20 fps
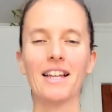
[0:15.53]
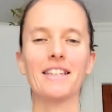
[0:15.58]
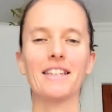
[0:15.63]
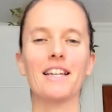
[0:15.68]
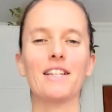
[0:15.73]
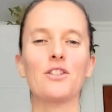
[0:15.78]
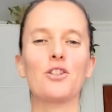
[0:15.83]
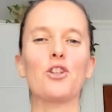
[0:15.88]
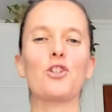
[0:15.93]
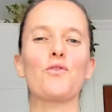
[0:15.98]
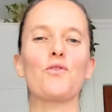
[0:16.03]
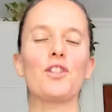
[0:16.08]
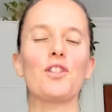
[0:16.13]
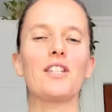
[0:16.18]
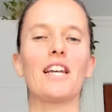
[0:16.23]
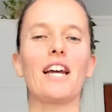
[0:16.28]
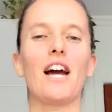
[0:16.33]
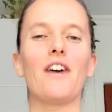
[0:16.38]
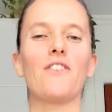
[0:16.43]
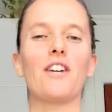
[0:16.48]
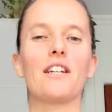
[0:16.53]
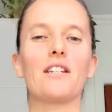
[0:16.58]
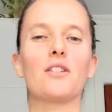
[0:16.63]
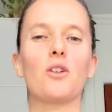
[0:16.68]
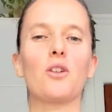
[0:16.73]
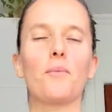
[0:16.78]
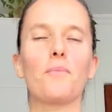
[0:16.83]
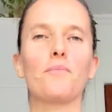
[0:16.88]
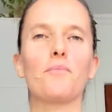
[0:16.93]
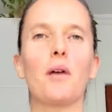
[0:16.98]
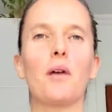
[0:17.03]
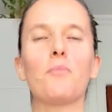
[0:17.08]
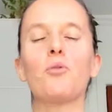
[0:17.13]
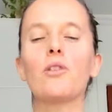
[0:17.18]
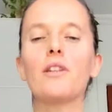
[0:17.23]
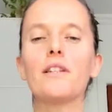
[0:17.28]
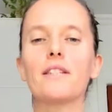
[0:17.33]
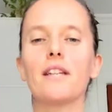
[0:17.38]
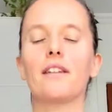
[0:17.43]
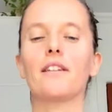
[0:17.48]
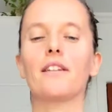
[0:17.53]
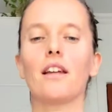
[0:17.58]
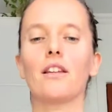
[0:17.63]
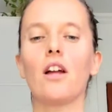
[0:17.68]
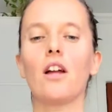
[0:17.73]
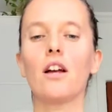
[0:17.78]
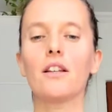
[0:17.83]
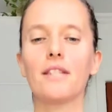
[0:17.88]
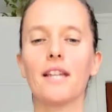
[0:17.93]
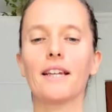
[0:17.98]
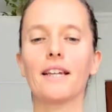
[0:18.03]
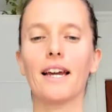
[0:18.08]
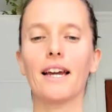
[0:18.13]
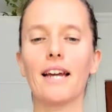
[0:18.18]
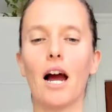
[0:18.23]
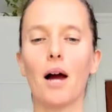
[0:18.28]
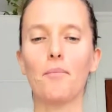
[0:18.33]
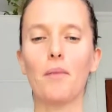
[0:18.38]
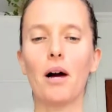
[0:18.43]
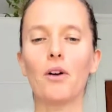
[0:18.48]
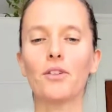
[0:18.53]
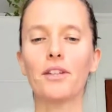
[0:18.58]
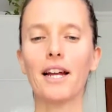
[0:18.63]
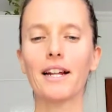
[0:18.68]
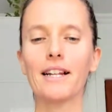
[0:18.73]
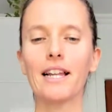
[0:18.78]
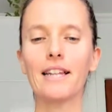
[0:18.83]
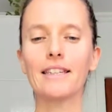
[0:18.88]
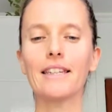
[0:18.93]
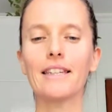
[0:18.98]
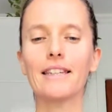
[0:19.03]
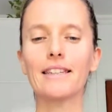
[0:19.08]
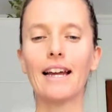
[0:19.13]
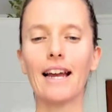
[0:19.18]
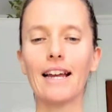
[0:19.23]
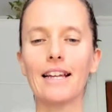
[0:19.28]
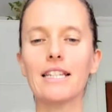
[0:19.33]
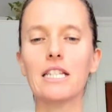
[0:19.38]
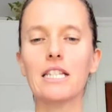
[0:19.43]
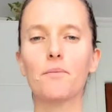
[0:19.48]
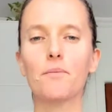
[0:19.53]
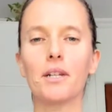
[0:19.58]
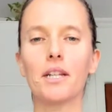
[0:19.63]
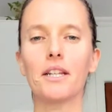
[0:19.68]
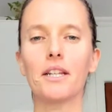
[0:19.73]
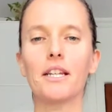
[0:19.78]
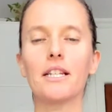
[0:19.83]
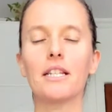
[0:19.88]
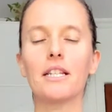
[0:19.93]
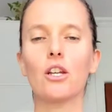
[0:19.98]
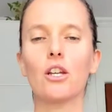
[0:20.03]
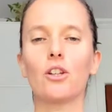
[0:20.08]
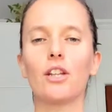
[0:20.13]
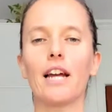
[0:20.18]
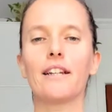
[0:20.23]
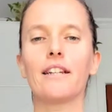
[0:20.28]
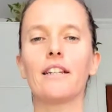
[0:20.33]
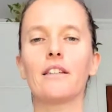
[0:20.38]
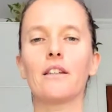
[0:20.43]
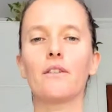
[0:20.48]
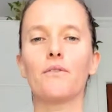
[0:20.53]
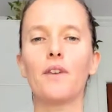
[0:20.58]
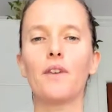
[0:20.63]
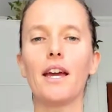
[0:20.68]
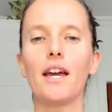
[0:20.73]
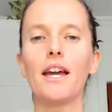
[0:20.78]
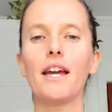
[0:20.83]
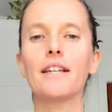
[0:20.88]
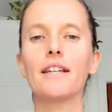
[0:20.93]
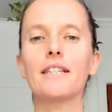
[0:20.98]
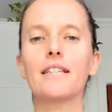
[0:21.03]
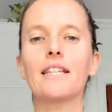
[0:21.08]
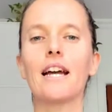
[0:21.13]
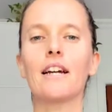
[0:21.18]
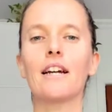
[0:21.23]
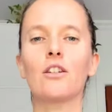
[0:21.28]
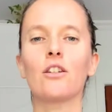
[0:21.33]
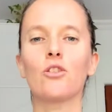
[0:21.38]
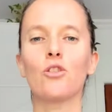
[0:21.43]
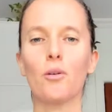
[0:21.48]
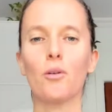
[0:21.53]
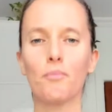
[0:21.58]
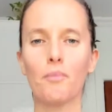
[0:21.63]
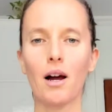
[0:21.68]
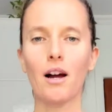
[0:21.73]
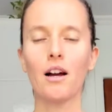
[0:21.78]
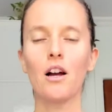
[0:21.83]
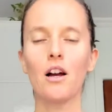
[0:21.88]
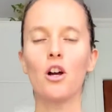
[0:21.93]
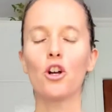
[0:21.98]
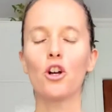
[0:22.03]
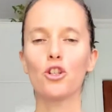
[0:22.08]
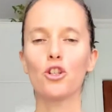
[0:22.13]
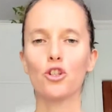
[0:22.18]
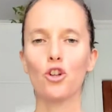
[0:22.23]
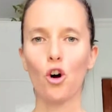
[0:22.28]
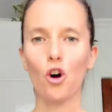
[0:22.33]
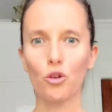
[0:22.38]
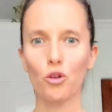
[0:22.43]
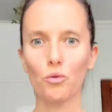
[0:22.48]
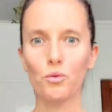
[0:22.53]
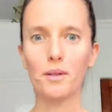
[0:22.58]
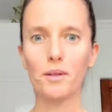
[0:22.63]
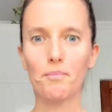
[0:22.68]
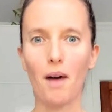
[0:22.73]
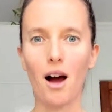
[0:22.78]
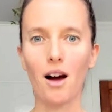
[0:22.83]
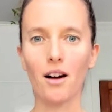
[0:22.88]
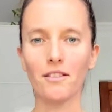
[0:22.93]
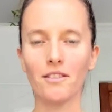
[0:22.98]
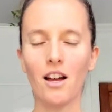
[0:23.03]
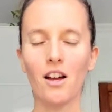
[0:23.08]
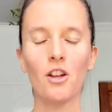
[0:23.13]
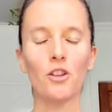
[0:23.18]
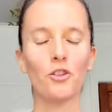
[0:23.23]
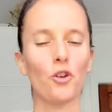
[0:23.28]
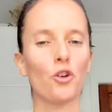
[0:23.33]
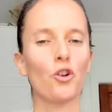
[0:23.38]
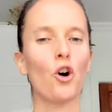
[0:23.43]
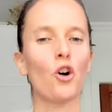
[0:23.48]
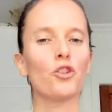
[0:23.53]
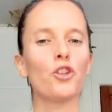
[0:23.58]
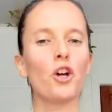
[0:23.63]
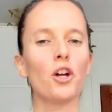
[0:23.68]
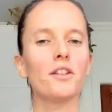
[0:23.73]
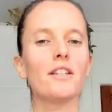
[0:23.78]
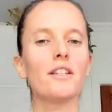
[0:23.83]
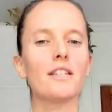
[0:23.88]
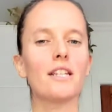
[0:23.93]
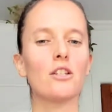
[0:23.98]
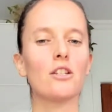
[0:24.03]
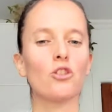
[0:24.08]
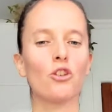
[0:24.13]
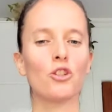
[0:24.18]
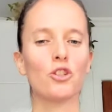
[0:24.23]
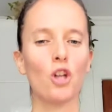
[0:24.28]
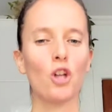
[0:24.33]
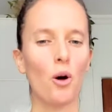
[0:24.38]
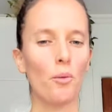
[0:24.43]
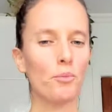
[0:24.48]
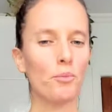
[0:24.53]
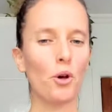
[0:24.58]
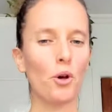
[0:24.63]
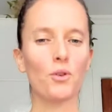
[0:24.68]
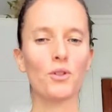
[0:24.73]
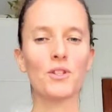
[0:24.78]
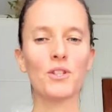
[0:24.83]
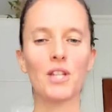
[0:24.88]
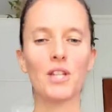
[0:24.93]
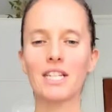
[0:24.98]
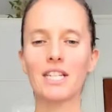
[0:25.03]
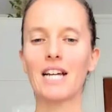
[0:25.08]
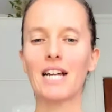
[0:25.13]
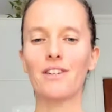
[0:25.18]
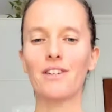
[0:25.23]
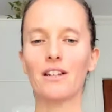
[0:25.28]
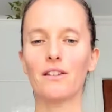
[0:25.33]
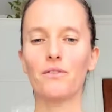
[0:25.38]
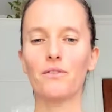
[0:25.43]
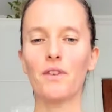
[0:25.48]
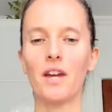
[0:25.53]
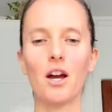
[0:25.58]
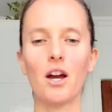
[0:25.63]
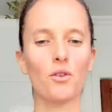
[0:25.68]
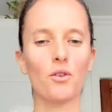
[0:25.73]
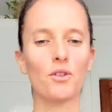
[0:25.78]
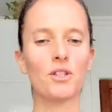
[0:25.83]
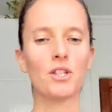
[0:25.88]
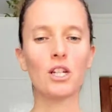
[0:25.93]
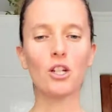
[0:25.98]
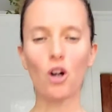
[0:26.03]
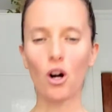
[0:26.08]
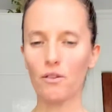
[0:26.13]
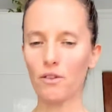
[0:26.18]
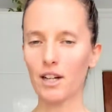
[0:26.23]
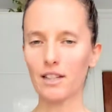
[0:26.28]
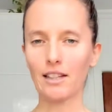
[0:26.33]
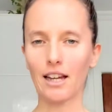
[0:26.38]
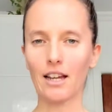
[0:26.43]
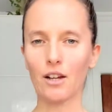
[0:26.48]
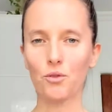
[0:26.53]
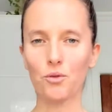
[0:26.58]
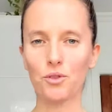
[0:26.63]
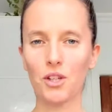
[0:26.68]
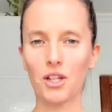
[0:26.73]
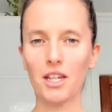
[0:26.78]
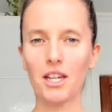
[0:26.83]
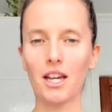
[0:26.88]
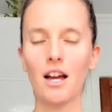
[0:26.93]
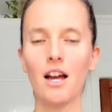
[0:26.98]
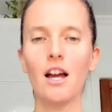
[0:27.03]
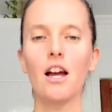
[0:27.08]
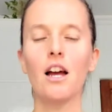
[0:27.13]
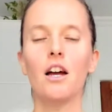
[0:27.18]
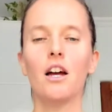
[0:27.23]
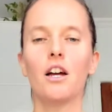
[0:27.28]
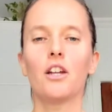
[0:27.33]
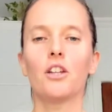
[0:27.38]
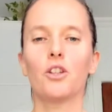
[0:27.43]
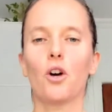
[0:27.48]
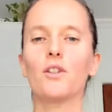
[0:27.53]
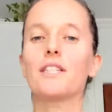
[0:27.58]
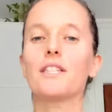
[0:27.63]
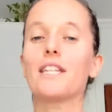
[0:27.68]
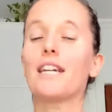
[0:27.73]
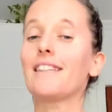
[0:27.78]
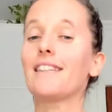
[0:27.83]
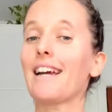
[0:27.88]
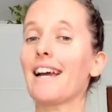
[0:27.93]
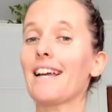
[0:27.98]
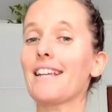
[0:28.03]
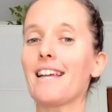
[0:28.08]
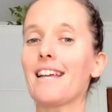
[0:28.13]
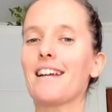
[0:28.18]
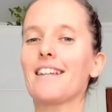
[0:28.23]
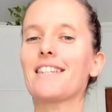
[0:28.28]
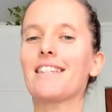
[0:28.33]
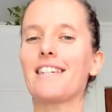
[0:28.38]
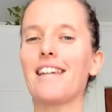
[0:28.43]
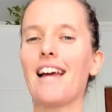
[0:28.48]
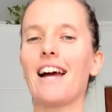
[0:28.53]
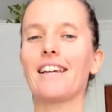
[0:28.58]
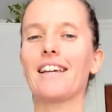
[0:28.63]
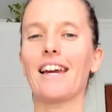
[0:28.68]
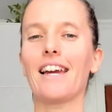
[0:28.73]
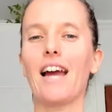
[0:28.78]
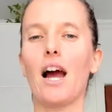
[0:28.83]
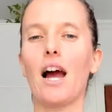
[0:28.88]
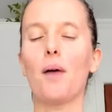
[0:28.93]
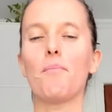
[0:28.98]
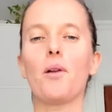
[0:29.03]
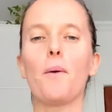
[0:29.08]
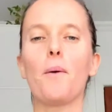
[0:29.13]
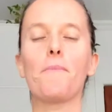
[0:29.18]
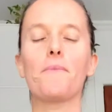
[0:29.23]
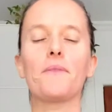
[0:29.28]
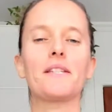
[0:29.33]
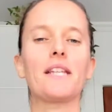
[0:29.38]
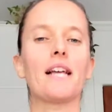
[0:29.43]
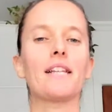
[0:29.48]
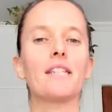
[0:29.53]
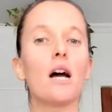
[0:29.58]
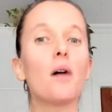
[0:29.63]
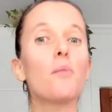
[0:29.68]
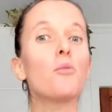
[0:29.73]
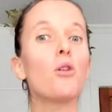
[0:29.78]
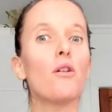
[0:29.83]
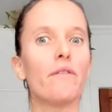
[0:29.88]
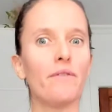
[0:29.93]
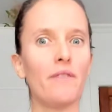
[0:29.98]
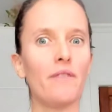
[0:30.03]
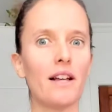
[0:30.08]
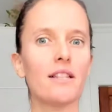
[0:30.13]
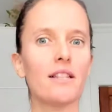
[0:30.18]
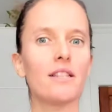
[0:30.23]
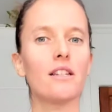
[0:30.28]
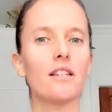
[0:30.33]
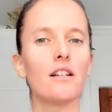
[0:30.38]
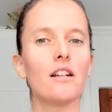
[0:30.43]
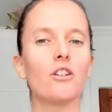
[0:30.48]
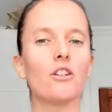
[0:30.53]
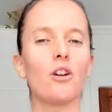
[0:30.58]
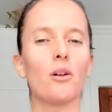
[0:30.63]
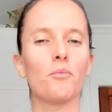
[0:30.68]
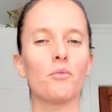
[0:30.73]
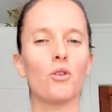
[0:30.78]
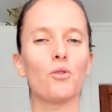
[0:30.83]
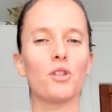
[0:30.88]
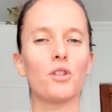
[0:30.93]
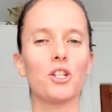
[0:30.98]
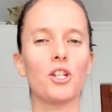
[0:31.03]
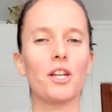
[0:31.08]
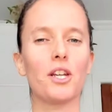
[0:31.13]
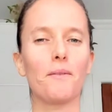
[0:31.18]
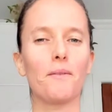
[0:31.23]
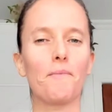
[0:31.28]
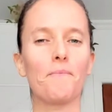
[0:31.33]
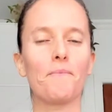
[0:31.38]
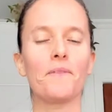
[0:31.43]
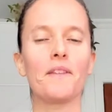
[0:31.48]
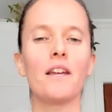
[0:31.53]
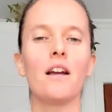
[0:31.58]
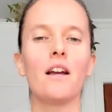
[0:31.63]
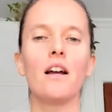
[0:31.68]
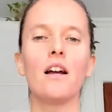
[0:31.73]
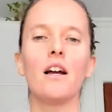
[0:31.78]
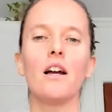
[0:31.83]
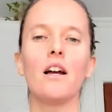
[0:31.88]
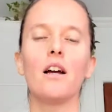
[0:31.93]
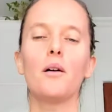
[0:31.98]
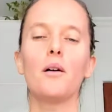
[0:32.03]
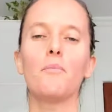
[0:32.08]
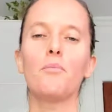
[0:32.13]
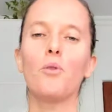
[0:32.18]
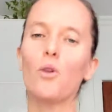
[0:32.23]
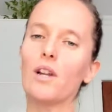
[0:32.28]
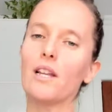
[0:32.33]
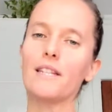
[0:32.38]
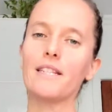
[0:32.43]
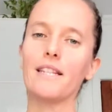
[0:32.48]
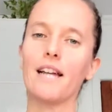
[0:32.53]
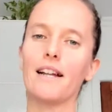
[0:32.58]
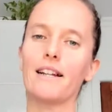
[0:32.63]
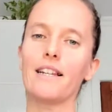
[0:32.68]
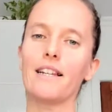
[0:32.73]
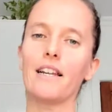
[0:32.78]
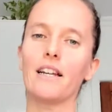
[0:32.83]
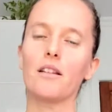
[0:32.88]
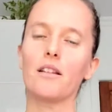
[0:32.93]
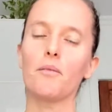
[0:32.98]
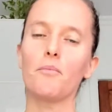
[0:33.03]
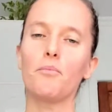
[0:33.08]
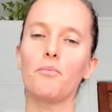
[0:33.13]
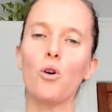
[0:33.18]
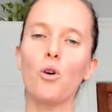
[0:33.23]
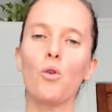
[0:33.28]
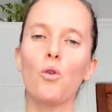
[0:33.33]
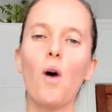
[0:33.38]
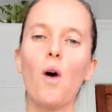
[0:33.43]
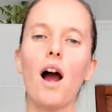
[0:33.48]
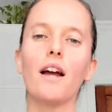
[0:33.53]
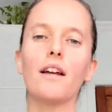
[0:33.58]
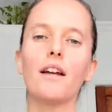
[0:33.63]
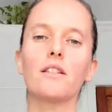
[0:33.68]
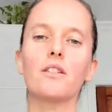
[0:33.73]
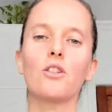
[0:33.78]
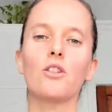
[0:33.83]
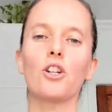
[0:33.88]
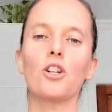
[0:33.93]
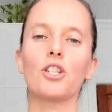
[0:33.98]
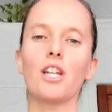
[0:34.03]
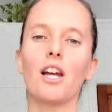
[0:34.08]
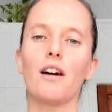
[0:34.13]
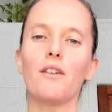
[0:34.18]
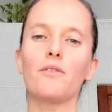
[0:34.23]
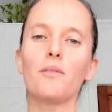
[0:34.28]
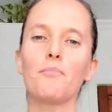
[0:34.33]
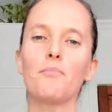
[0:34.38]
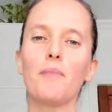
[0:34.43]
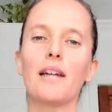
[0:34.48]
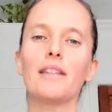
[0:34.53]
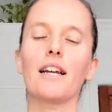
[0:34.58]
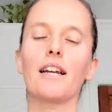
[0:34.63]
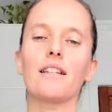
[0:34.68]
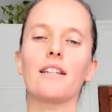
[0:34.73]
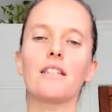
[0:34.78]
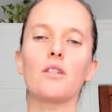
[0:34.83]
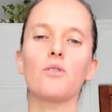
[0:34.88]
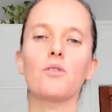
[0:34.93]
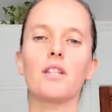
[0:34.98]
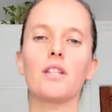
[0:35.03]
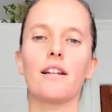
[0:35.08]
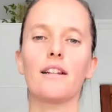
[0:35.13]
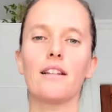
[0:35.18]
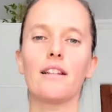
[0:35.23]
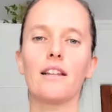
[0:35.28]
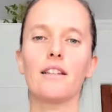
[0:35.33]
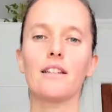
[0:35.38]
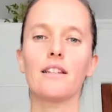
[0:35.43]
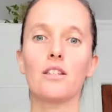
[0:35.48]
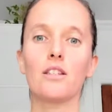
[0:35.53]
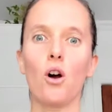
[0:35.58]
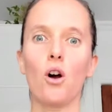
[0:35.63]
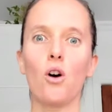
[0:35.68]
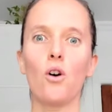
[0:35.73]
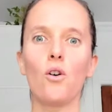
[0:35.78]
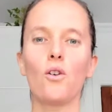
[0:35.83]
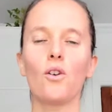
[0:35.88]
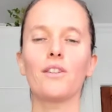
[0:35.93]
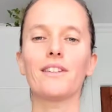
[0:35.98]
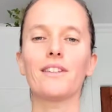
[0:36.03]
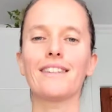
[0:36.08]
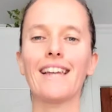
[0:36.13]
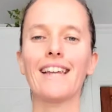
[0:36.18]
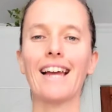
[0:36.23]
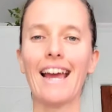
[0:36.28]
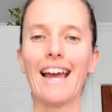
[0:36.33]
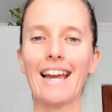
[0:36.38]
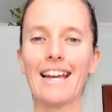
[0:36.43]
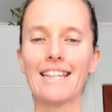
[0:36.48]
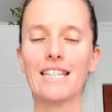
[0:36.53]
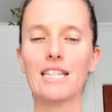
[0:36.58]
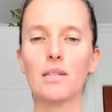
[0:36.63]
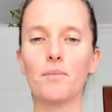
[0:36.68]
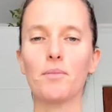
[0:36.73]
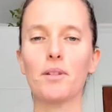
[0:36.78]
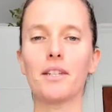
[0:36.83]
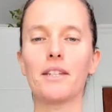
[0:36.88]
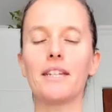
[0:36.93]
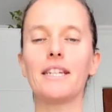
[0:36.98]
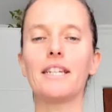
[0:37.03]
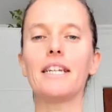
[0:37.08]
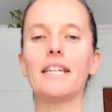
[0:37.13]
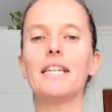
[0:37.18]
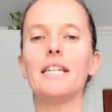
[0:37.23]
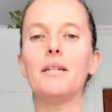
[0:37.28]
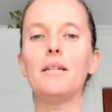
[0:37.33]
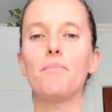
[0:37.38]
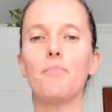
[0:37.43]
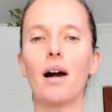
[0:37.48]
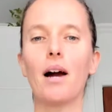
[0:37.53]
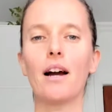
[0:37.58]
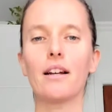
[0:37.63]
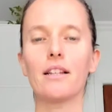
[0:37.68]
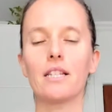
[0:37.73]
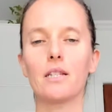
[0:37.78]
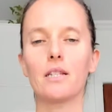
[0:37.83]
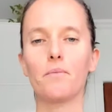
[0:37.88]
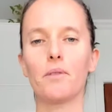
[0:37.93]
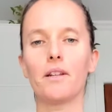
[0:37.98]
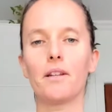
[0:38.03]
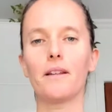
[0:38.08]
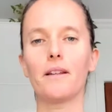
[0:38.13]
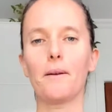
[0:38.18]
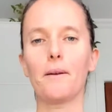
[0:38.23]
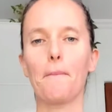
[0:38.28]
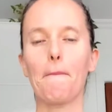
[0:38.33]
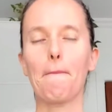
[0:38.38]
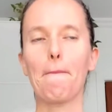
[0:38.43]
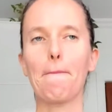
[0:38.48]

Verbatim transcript: Qu'est-ce que je veux dire avec ça? Bien, pour les entraîneurs, c'est agréable. Hein? Un athlète qui est très discipliné, c'est un athlète qui fait exactement ce qu'on lui demande. Donc, on donne des instructions, puis on sait que ça va être fait, on sait qu'on va être écouté. Donc, c'est intéressant, c'est agréable. Ça semble facile comme coaching. Pour les athlètes, pourquoi est-ce que j'ai envie de m'adresser aux athlètes qui sont très discipliné, hyper discipliné.